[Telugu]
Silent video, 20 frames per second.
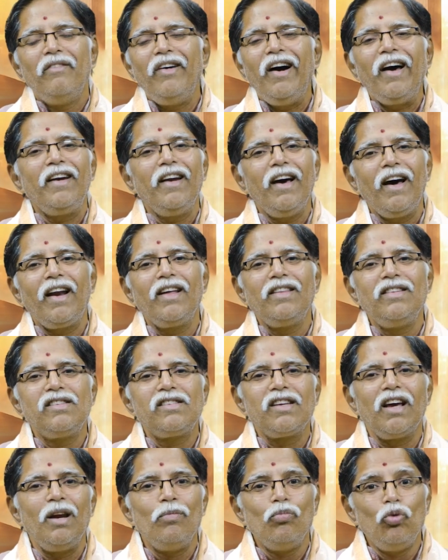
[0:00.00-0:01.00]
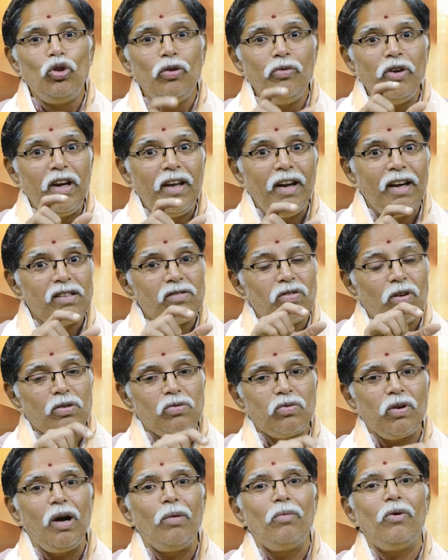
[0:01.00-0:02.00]
వారిని ఆరాధించాలి ముందు విఘ్నేశ్వర
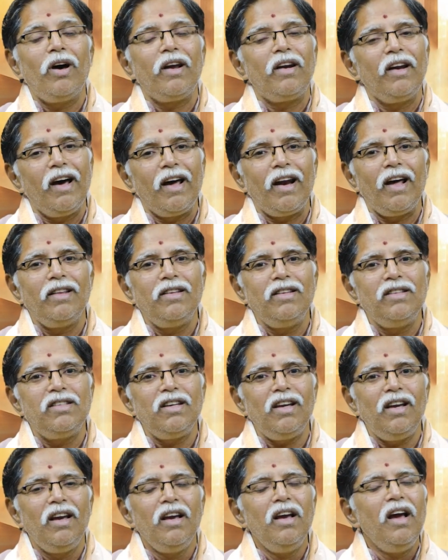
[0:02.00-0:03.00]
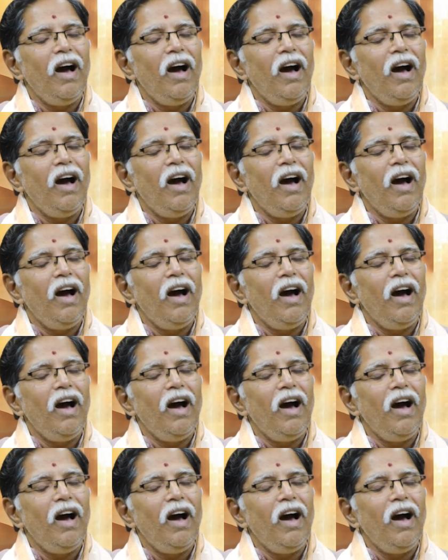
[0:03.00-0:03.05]
స్వామి వారిని ఆరాధించి